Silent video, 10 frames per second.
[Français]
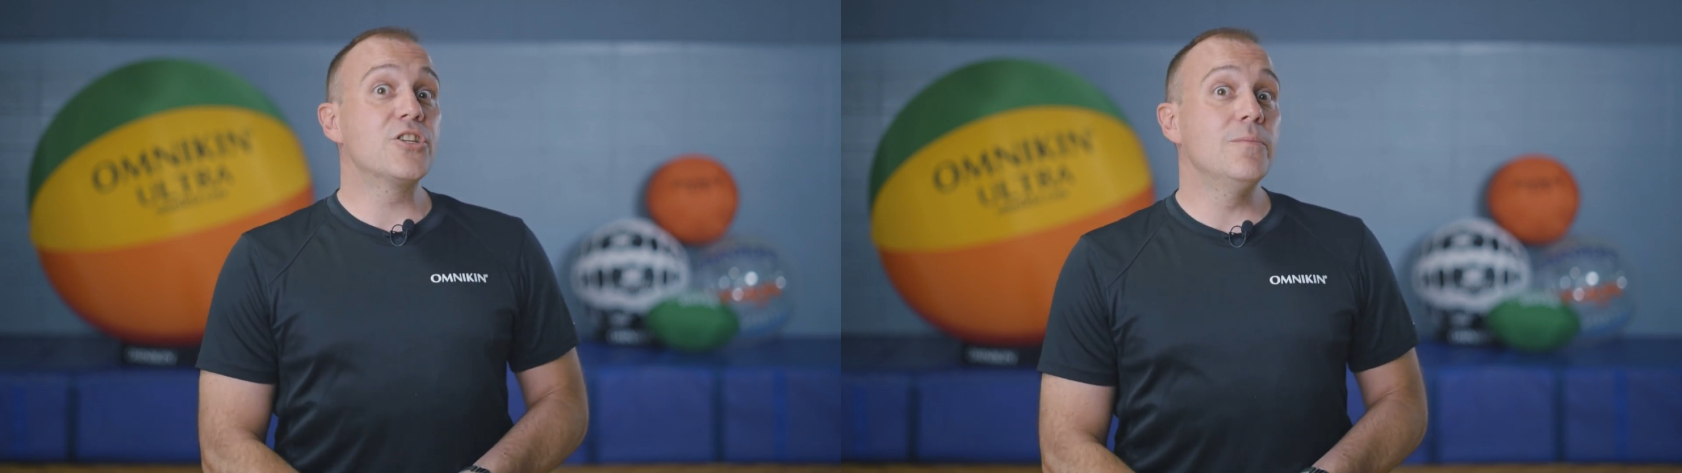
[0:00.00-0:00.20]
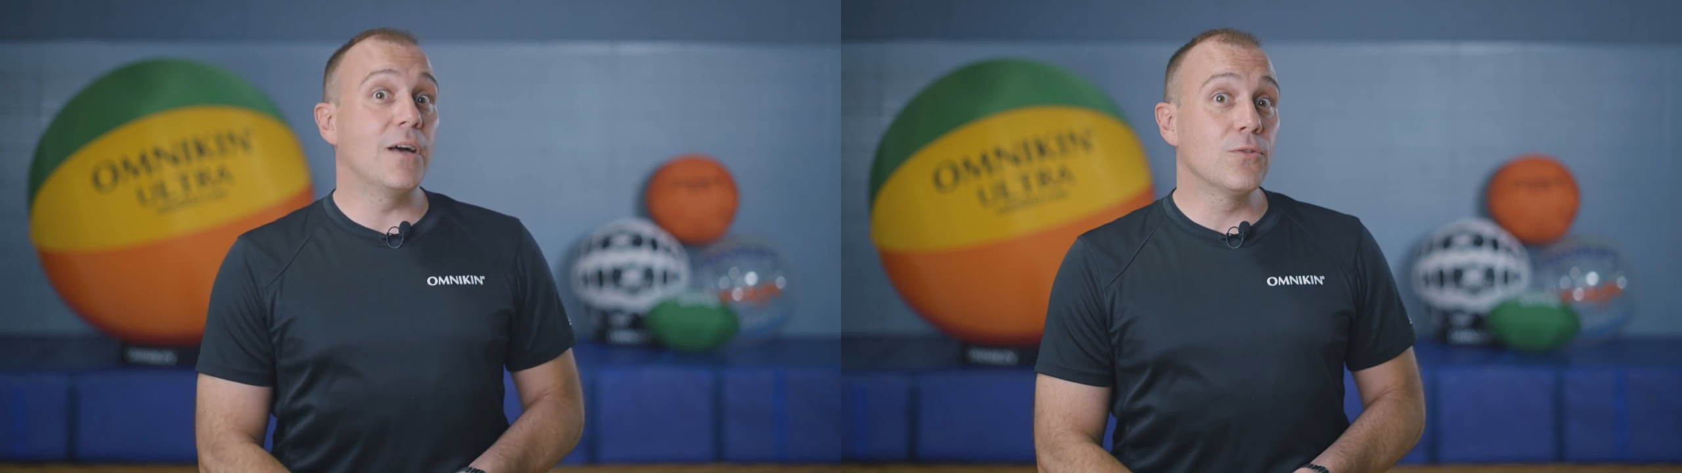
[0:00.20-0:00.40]

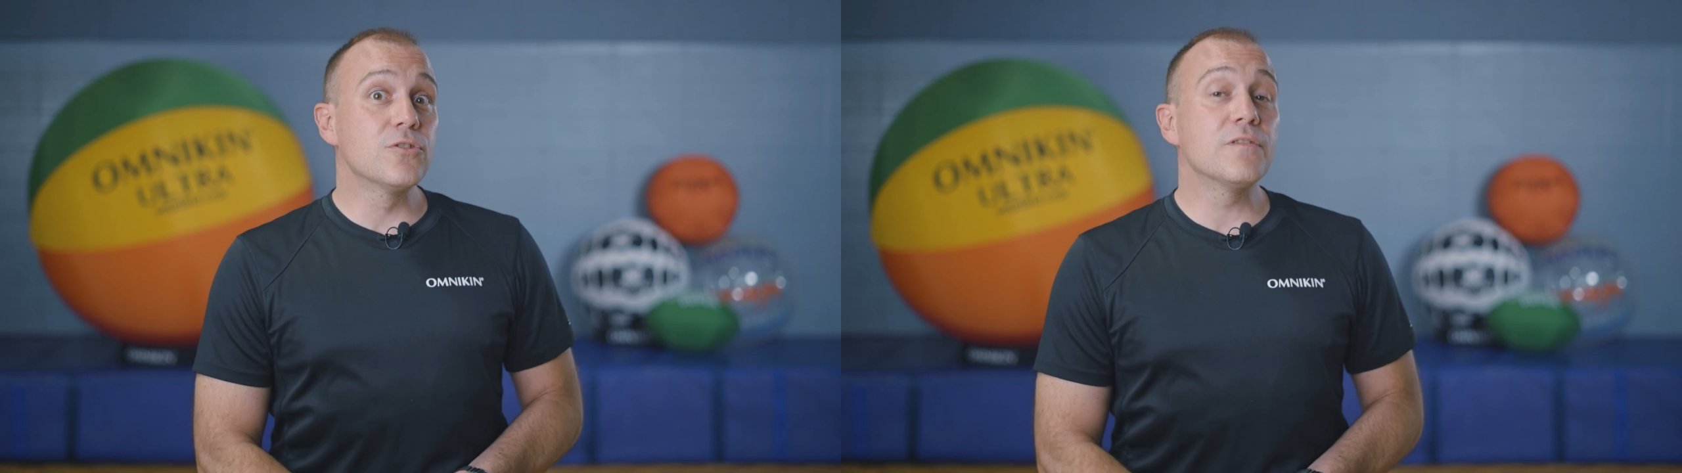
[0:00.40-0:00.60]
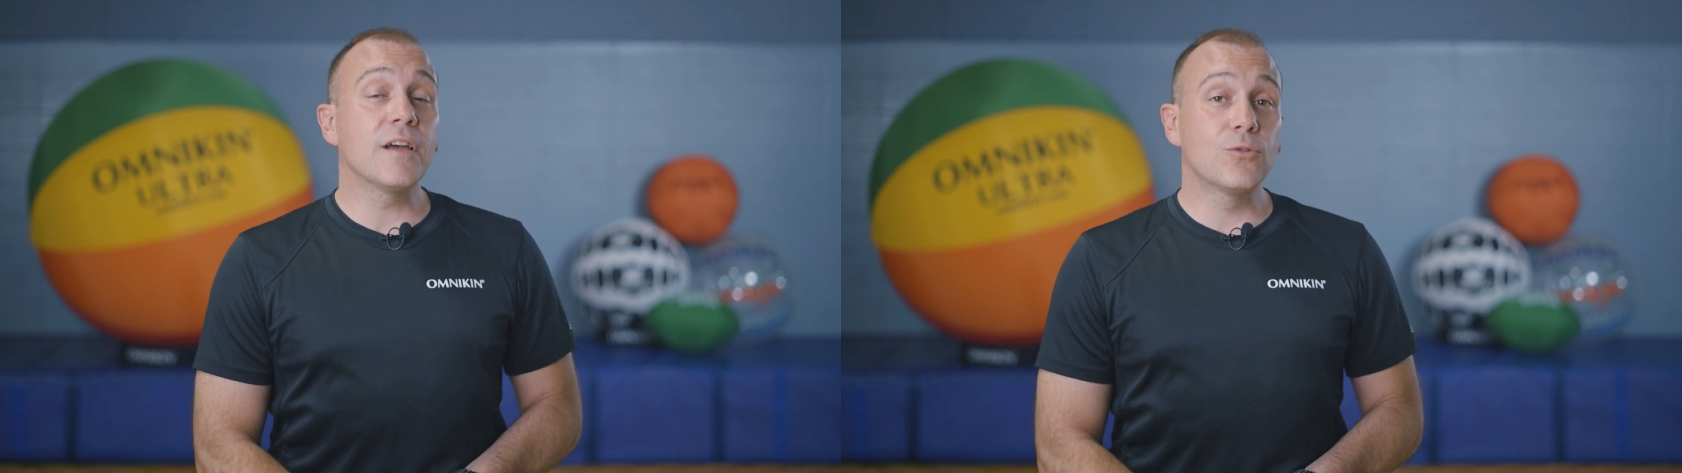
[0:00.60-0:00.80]
le ballon de
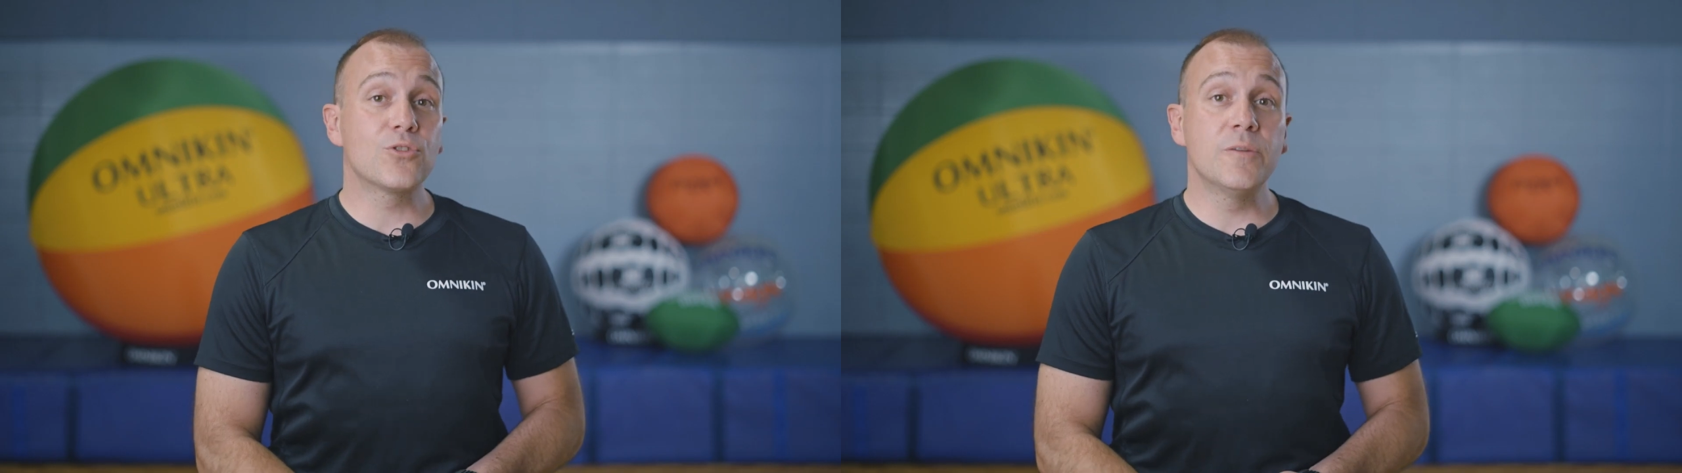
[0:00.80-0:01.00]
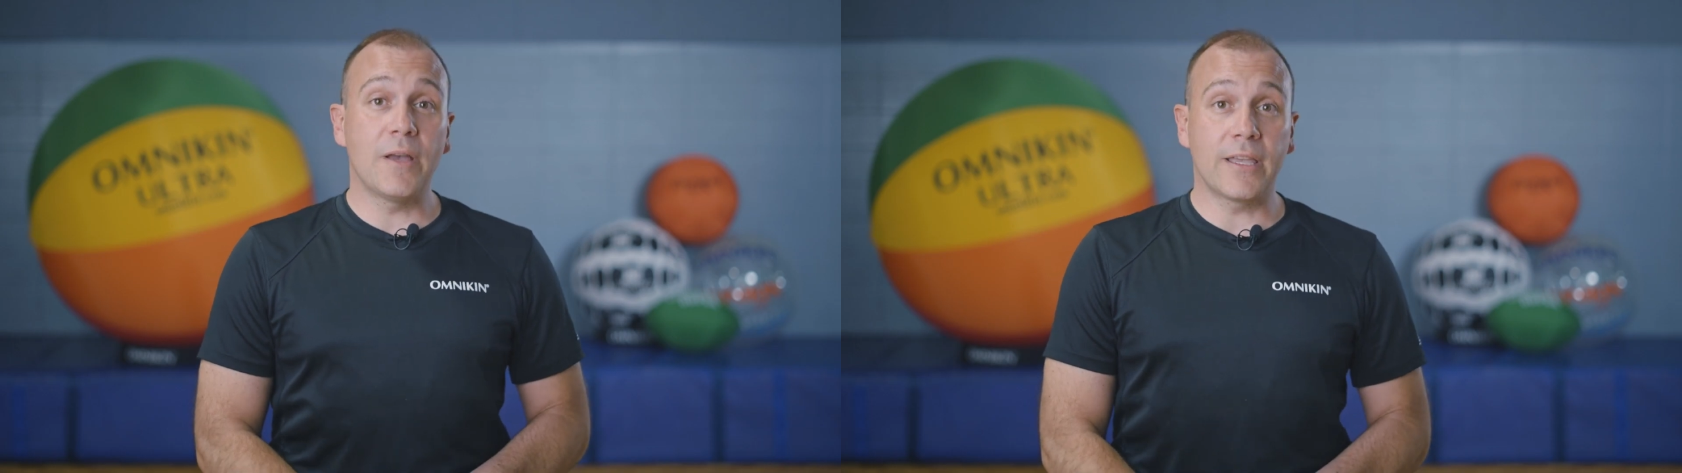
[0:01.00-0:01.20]
se faire
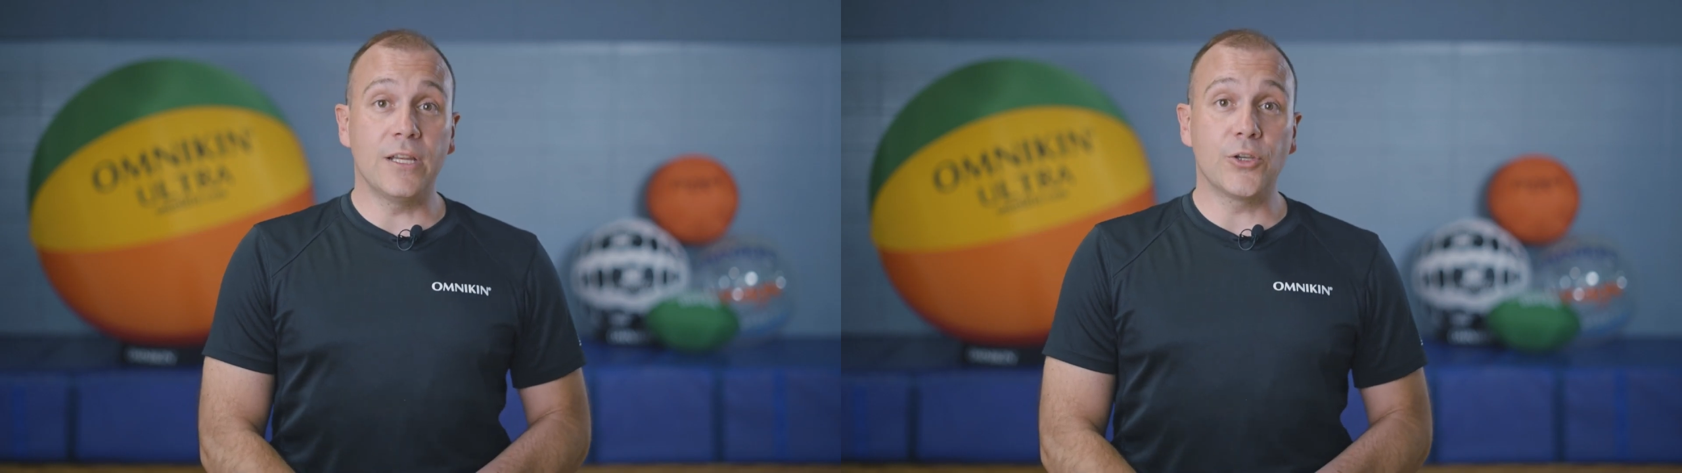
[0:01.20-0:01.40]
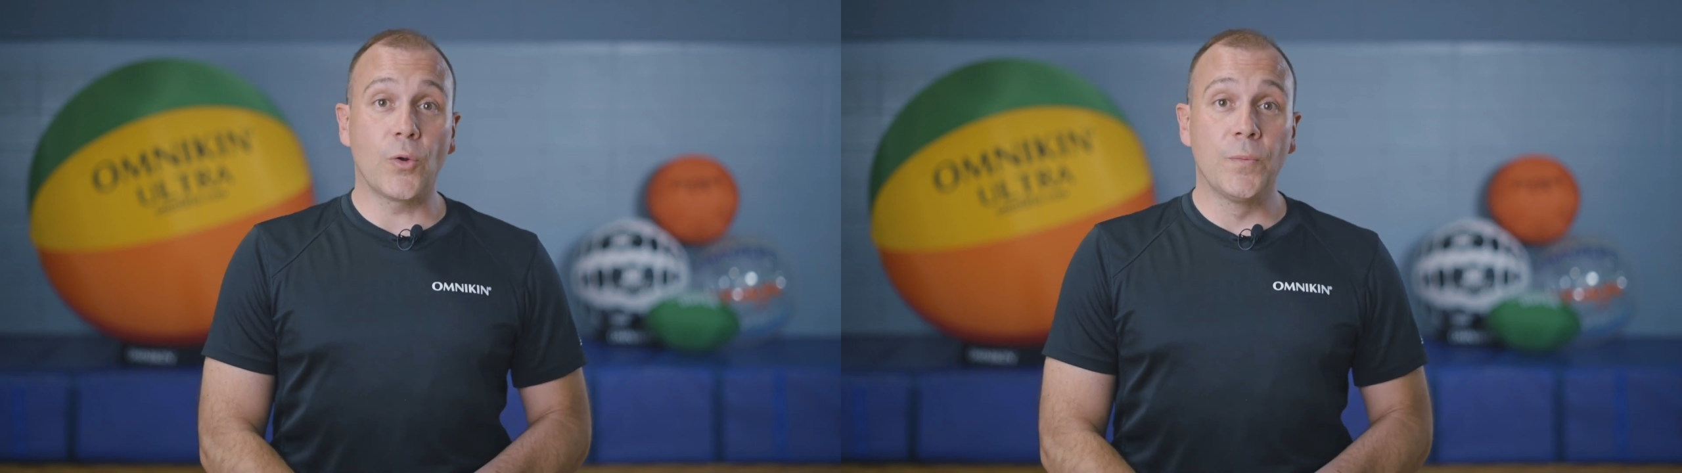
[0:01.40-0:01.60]
toucher par
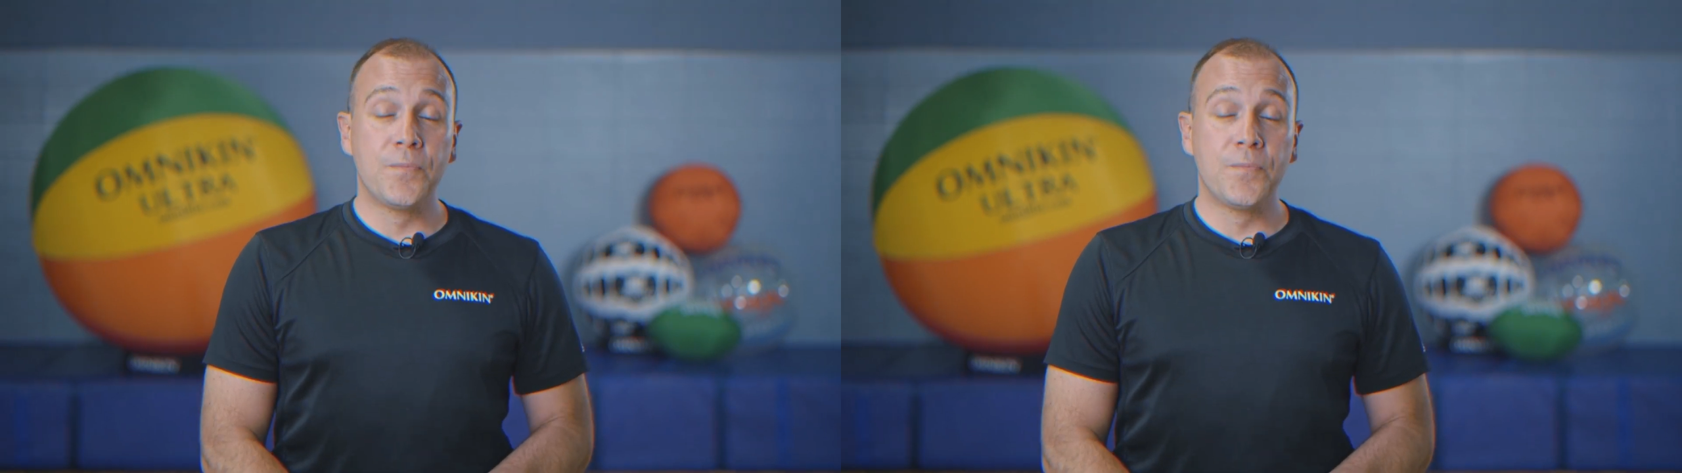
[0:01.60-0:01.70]
quelqu'un.